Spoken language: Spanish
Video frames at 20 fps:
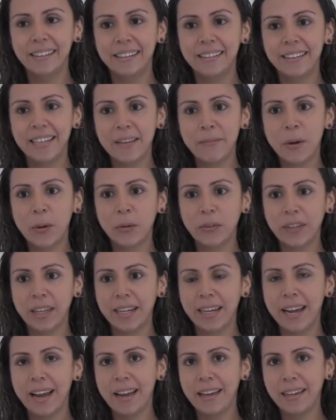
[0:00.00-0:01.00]
Sí, me
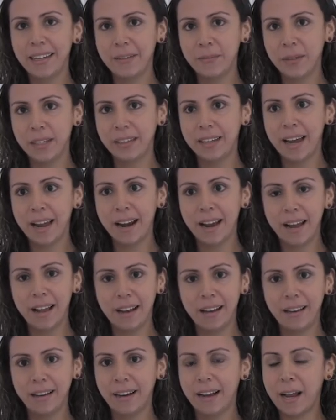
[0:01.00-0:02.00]
gustaría invitar
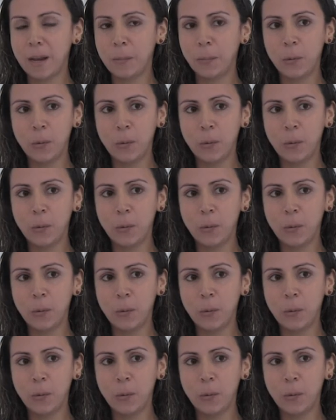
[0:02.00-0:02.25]
al, al,